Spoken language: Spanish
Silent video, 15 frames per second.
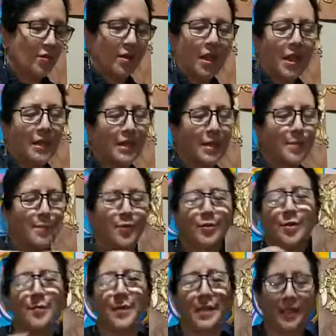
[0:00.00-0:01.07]
Ay, qué
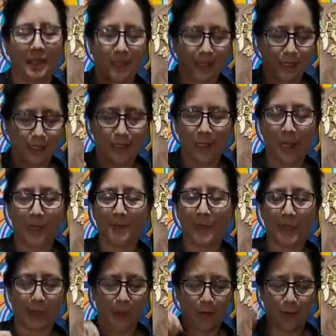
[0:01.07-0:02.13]
hermoso Medellín, es
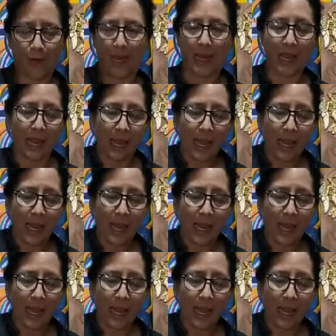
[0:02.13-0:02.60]
espectacular.